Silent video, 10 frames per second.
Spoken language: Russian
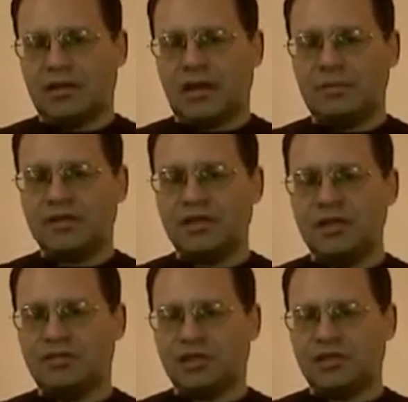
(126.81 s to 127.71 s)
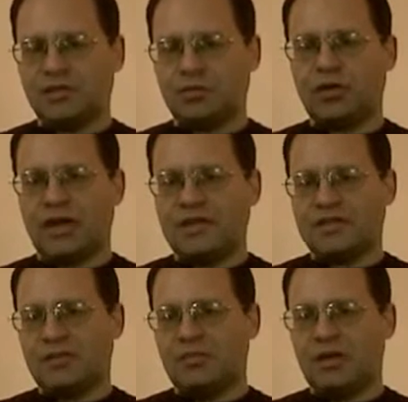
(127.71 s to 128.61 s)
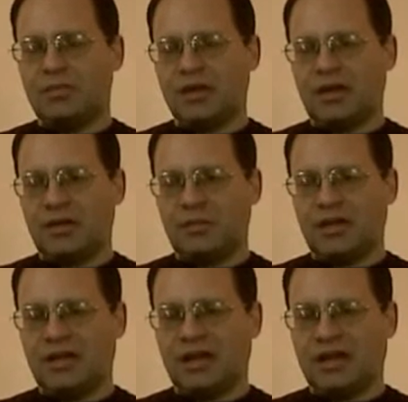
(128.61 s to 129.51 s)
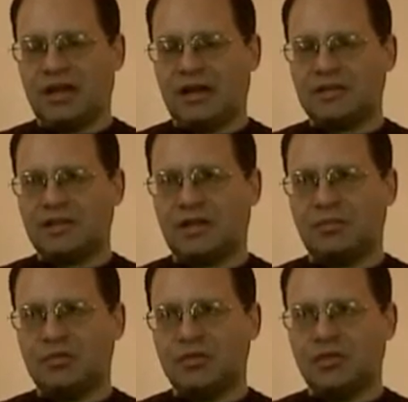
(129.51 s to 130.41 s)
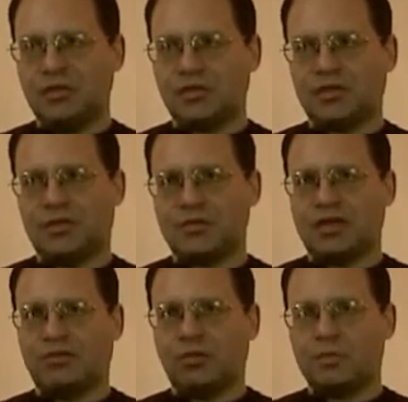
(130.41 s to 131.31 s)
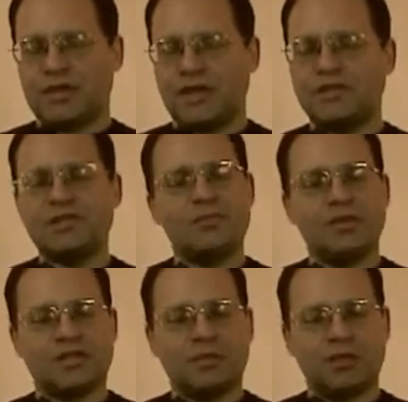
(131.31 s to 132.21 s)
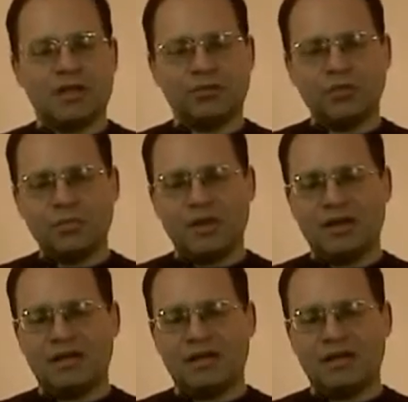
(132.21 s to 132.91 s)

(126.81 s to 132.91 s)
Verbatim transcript: объединившись с украинскими либералами на антикоммунистической, русофобской, антисемитской платформе,